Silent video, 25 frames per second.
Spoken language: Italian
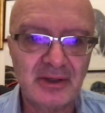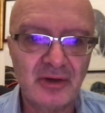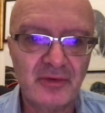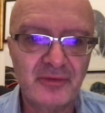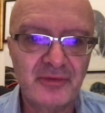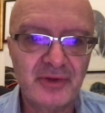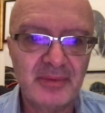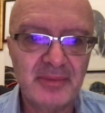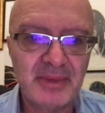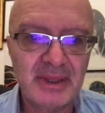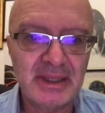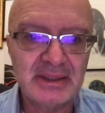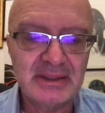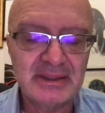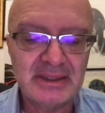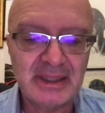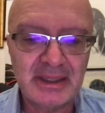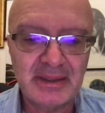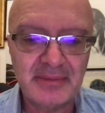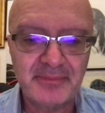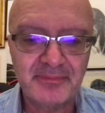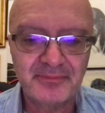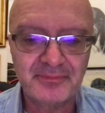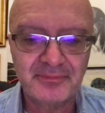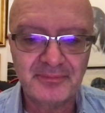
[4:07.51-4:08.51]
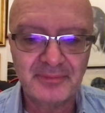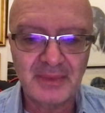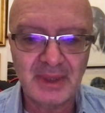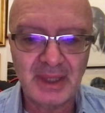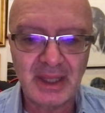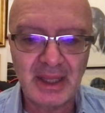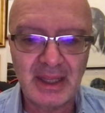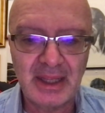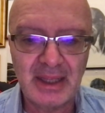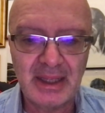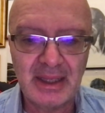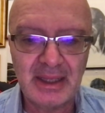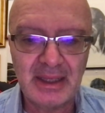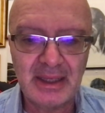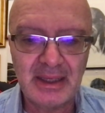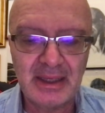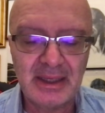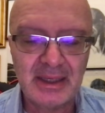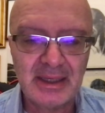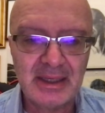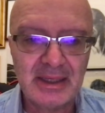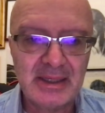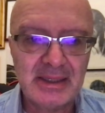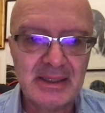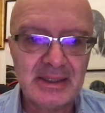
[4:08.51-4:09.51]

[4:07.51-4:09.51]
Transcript: Ovviamente eh,